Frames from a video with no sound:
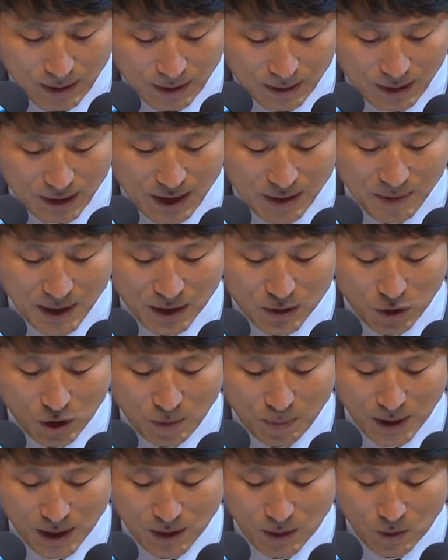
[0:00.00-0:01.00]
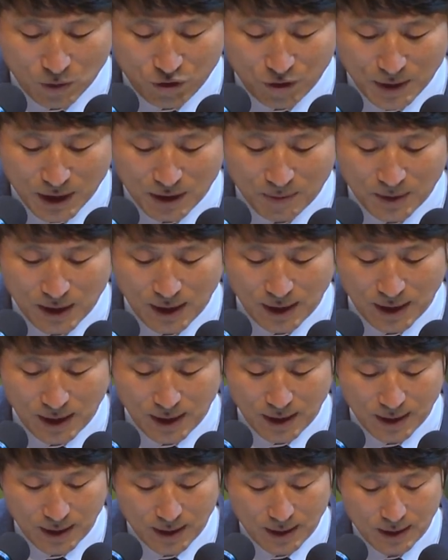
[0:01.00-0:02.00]
이제 막 졸업하는
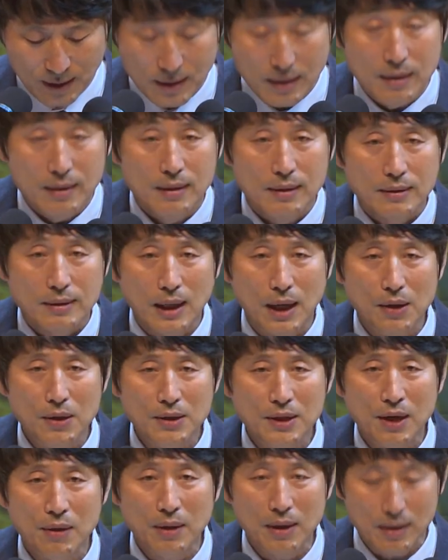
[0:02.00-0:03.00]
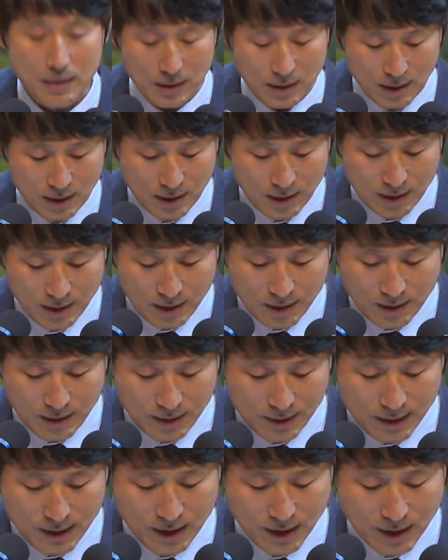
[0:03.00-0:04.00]
후배님들에게 사회생활을
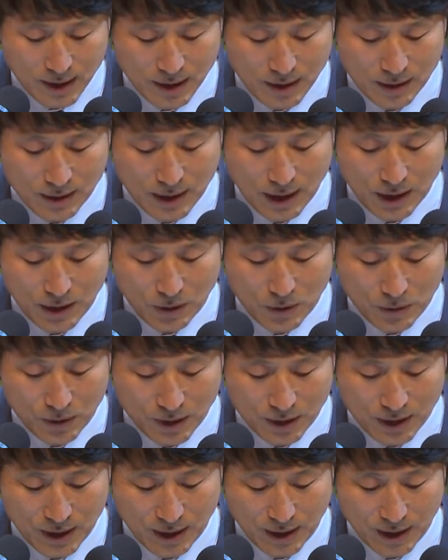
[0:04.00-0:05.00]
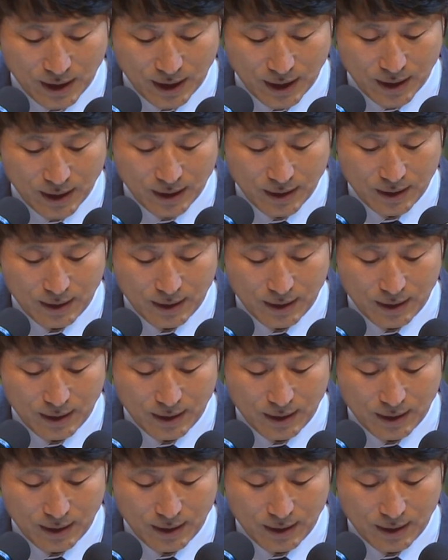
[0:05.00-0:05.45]
시작하는 사회 초년생에게